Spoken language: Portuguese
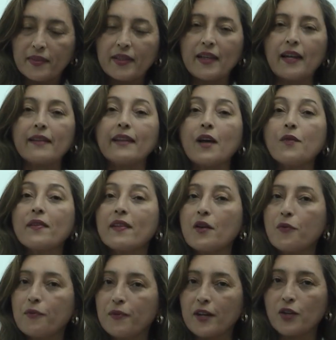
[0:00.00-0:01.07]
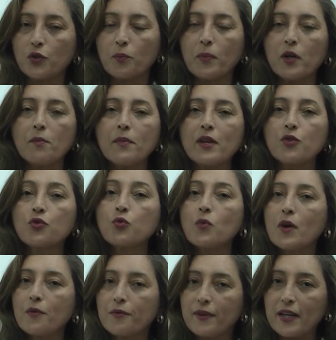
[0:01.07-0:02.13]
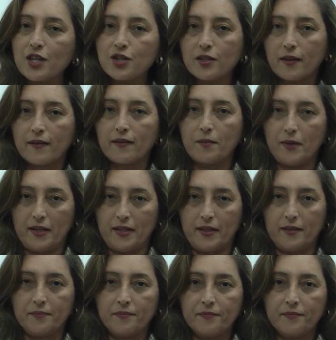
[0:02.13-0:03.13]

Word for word: que ele deve ser feito pelo menos uma vez na semana.